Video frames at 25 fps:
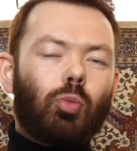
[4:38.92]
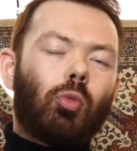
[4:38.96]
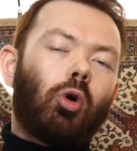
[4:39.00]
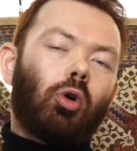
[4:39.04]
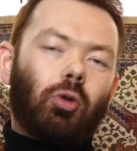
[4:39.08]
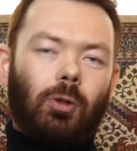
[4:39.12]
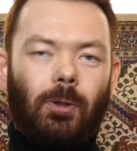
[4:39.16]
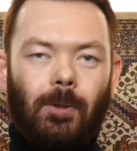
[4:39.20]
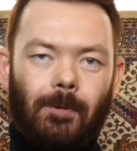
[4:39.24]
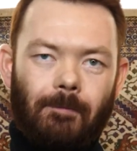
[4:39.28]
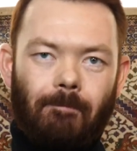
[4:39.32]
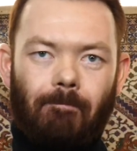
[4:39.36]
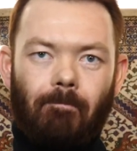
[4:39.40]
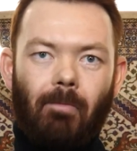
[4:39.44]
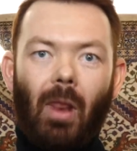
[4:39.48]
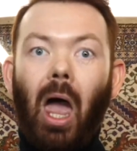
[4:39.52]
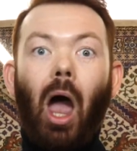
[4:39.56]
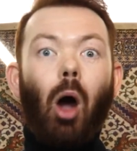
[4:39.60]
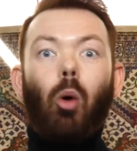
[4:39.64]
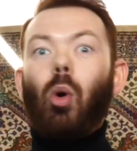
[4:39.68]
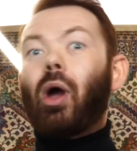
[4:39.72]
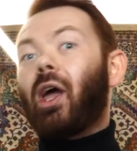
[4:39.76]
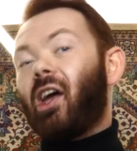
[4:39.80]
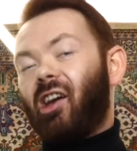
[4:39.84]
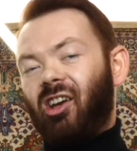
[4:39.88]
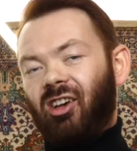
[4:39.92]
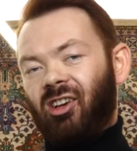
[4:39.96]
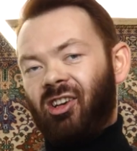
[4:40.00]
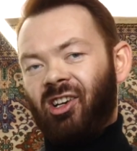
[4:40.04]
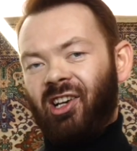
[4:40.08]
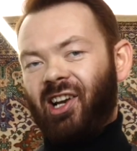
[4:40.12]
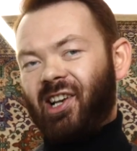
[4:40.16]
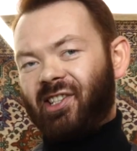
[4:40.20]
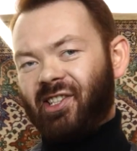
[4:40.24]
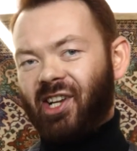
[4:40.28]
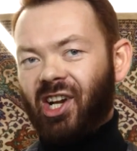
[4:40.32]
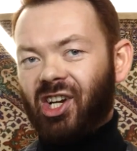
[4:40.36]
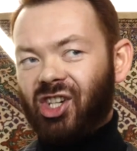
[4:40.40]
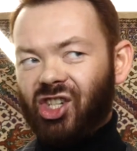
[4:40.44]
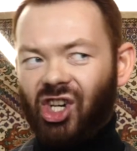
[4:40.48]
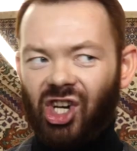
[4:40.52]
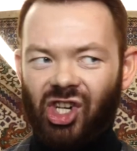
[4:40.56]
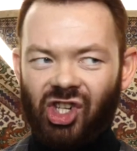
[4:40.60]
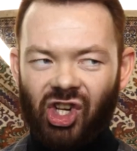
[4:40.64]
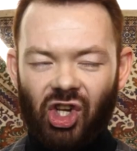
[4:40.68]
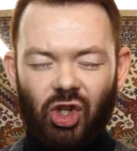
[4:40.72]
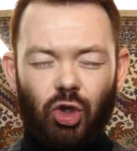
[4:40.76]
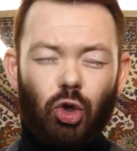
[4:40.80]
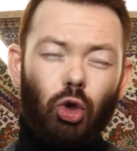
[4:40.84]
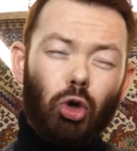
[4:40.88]
monde. Ah ouais, euh, la 5G
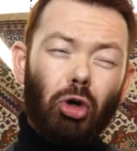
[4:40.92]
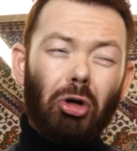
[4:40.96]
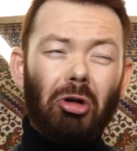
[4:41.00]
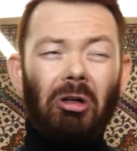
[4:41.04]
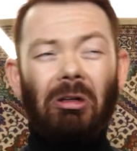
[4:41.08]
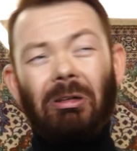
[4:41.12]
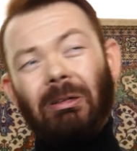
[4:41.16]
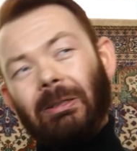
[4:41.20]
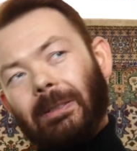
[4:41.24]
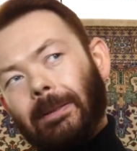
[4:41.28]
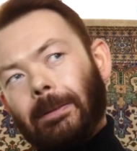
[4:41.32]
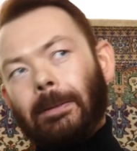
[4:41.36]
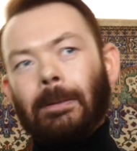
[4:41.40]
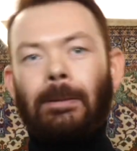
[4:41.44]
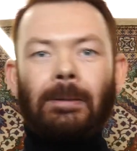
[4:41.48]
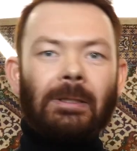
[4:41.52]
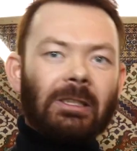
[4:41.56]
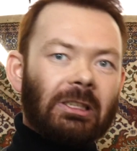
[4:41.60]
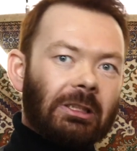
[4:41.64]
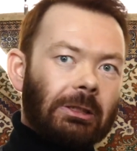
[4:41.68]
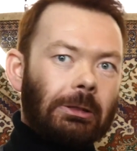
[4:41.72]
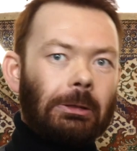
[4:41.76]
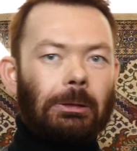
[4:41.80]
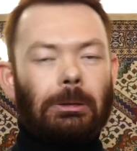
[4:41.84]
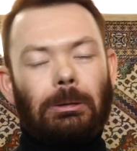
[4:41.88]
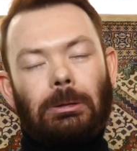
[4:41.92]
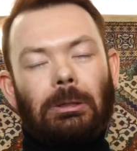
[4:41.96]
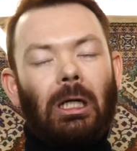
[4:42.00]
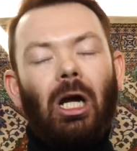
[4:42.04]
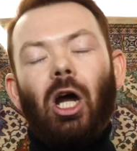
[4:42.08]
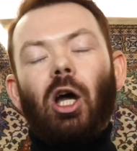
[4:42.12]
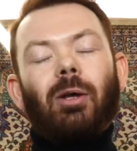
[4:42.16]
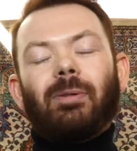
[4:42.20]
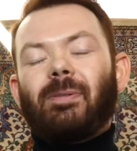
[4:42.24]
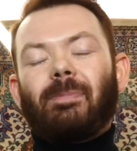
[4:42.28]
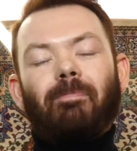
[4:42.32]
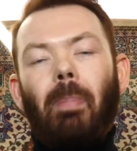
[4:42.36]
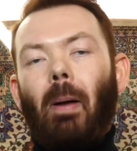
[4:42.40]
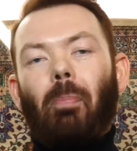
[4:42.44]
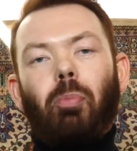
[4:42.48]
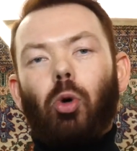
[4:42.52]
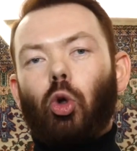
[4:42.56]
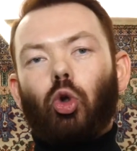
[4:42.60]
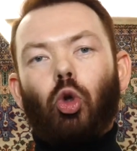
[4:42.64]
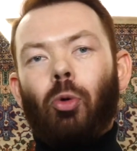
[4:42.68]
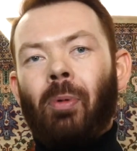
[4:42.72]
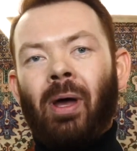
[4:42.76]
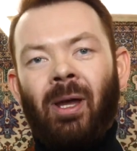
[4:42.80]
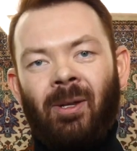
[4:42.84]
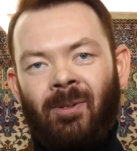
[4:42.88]
chez eux... Euh, pas
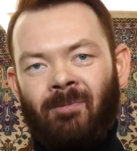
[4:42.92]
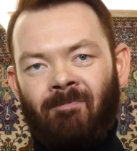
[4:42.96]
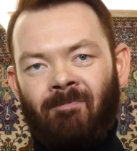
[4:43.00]
pour demain.